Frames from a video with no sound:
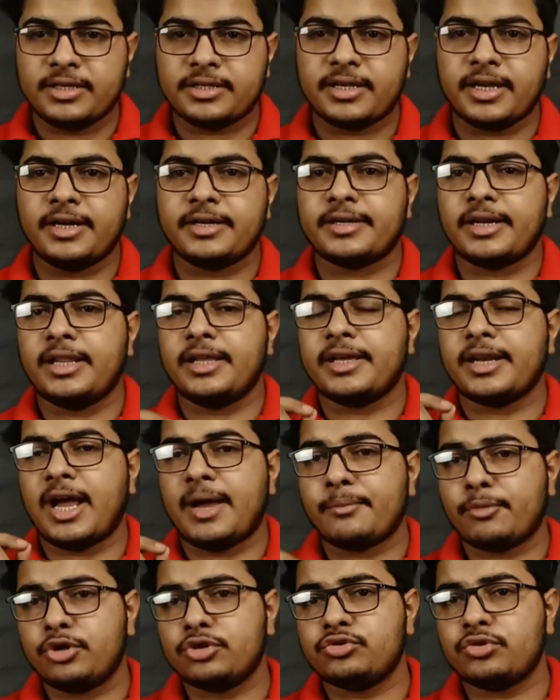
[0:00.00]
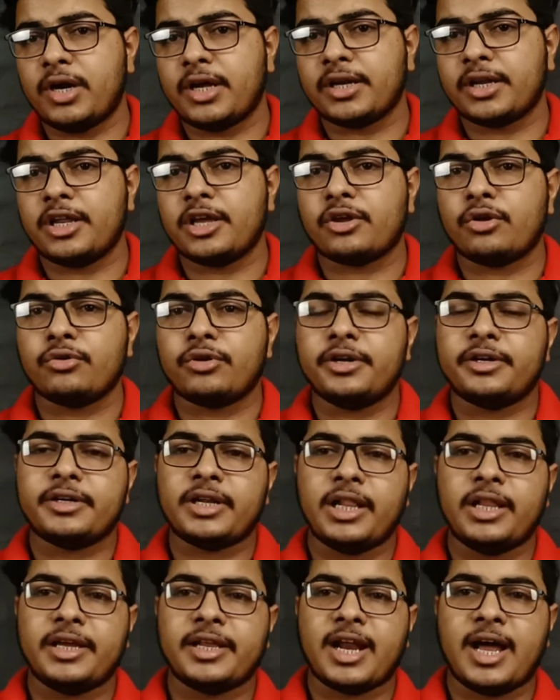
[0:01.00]
नहीं किया टेलीग्राम को ज्वाइन करें क्योंकि
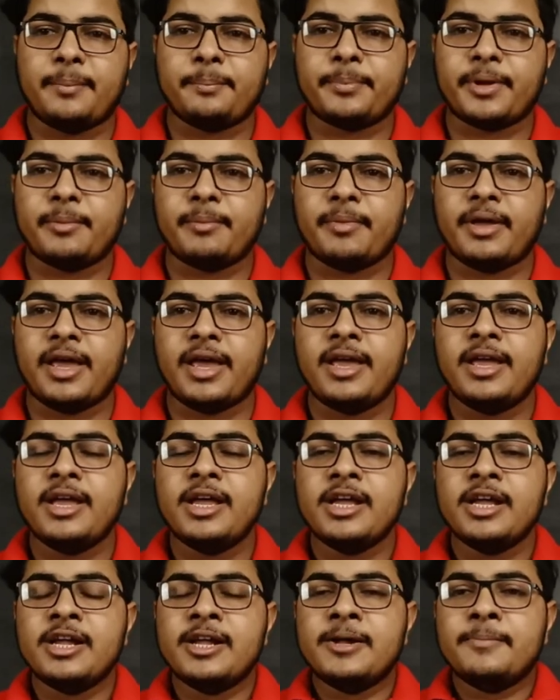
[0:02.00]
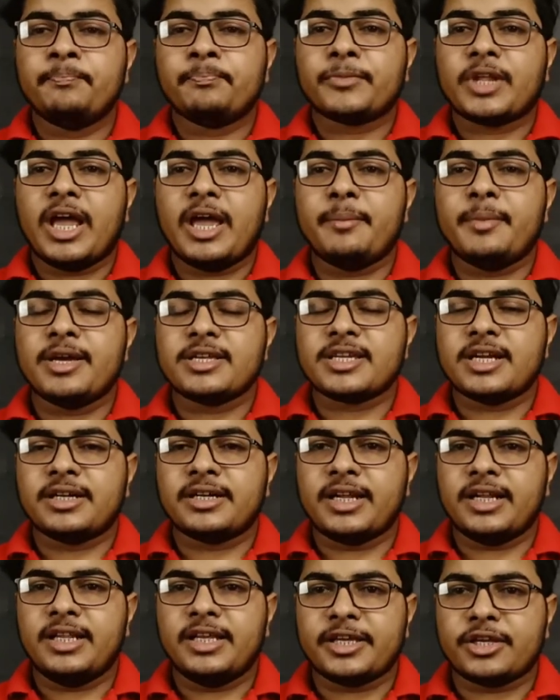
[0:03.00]
टेलीग्राम पर मैं
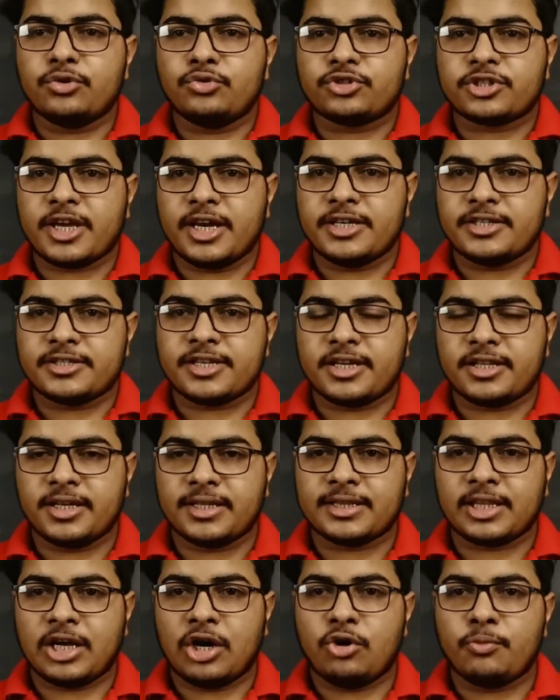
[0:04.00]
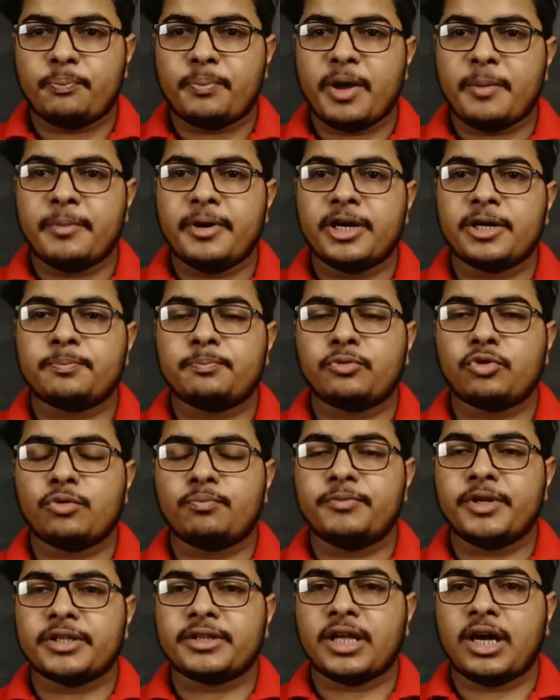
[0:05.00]
अमेजन डेली की उसके आंसर देता हूँ पेमेंट
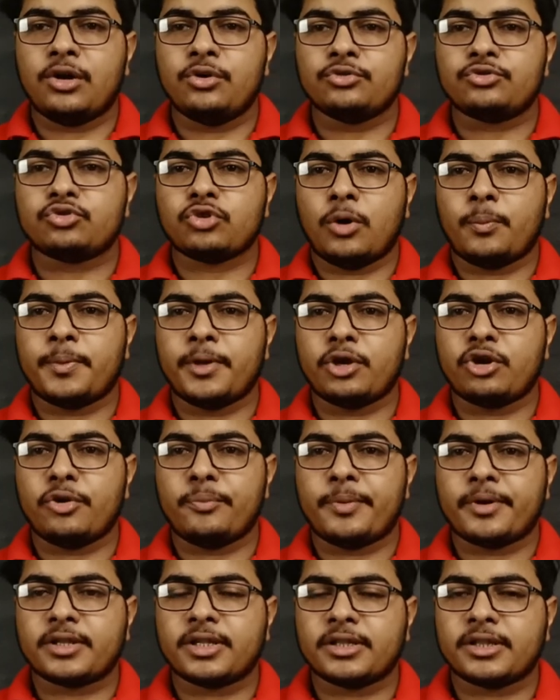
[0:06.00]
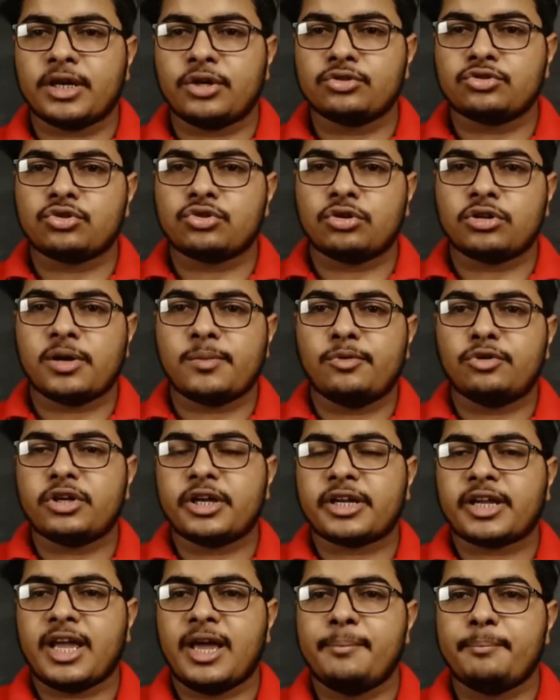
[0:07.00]
प्रूफ देता हूँ शॉपिंग ऑफर देता हूँ छोटे
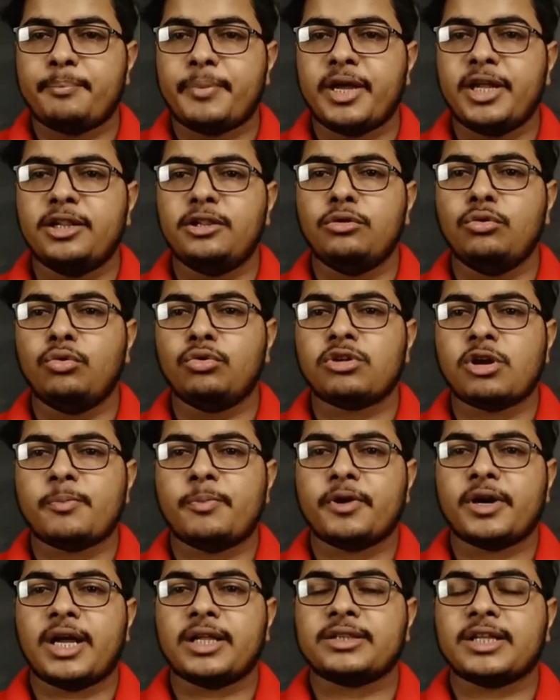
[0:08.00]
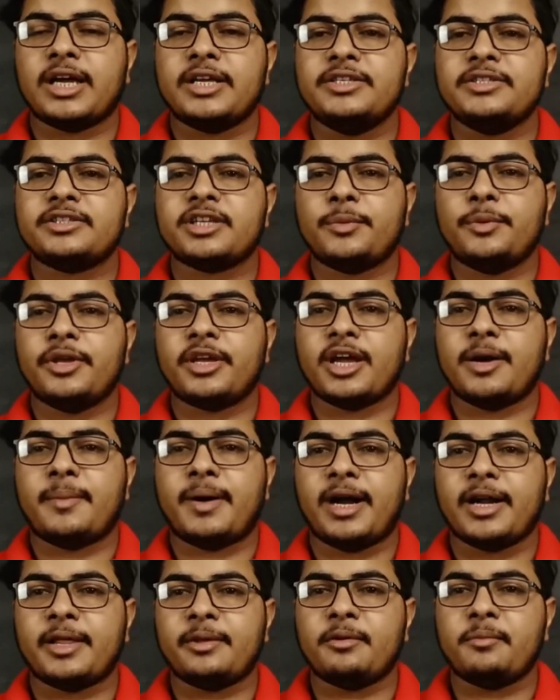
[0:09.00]
मोटे कैंपेन लूट ऑफर आता है इन सभी के
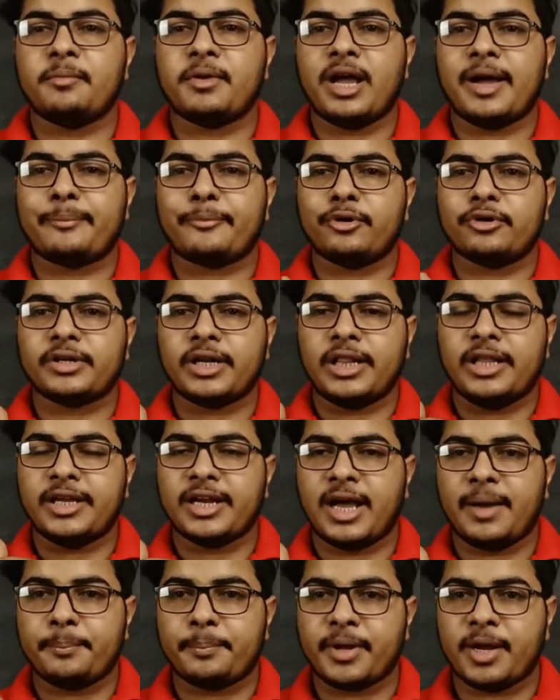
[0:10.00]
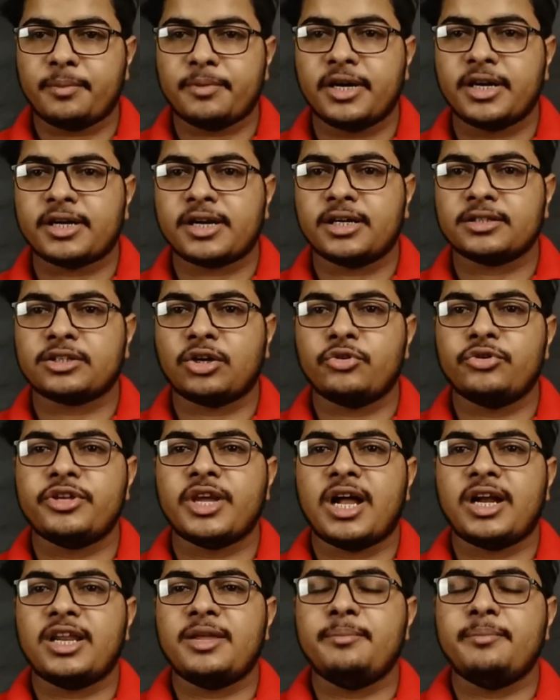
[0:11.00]
बारे में मैं आपको टेलीग्राम पे अपडेट करता हूँ
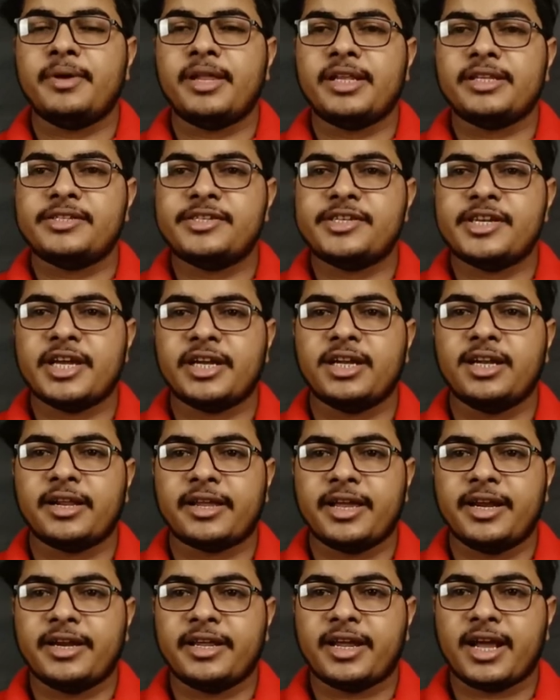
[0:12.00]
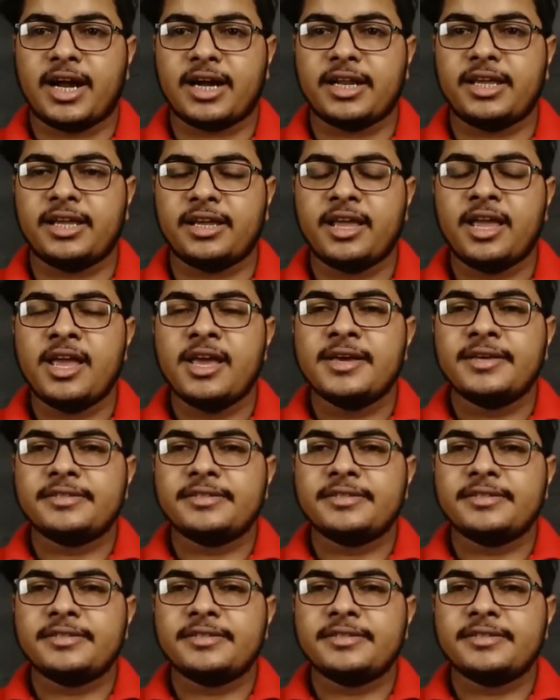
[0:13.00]
यानी मेरे चैनल के रिगार्डिंग